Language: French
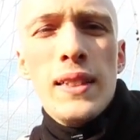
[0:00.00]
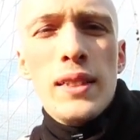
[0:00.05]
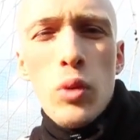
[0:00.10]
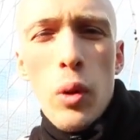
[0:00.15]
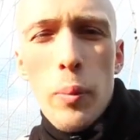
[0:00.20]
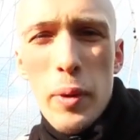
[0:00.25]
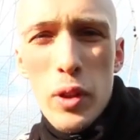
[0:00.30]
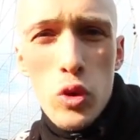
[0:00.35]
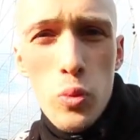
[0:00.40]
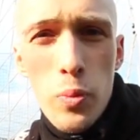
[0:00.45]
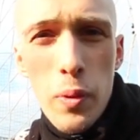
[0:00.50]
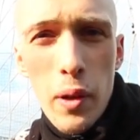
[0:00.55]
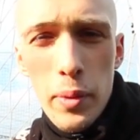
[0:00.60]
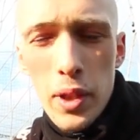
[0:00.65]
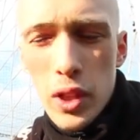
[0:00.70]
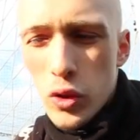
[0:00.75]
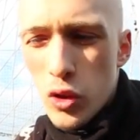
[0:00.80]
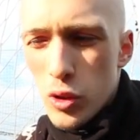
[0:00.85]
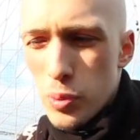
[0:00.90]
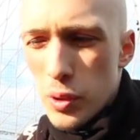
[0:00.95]
soit pas super
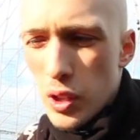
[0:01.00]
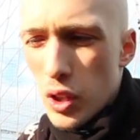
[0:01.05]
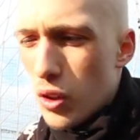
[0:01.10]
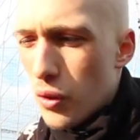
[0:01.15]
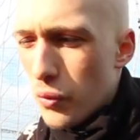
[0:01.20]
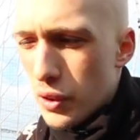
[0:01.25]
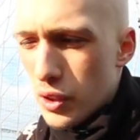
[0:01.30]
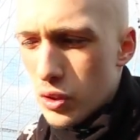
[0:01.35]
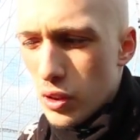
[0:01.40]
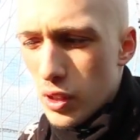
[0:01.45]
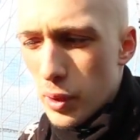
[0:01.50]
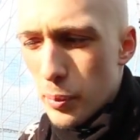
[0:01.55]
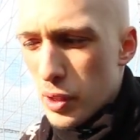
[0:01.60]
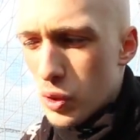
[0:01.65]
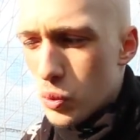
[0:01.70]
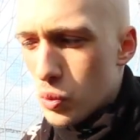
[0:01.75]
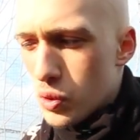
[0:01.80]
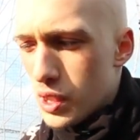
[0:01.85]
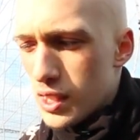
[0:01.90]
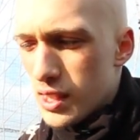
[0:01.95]
bien transpirant. En fait, non, il n'y a pas
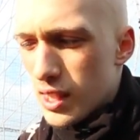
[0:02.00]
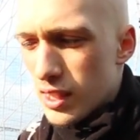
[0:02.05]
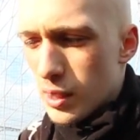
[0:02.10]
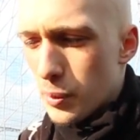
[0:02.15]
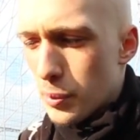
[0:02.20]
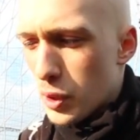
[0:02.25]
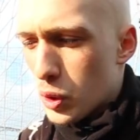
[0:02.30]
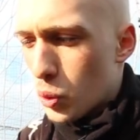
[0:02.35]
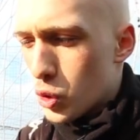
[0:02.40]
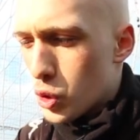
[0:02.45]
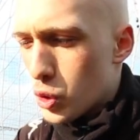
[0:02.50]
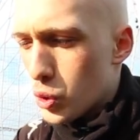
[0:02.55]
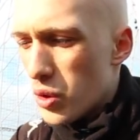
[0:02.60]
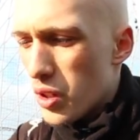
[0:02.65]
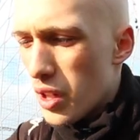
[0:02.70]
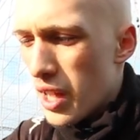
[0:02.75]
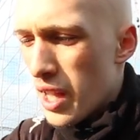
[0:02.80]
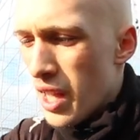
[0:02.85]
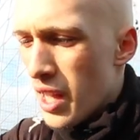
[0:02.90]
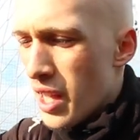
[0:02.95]
de souci, ça tient pas trop chaud.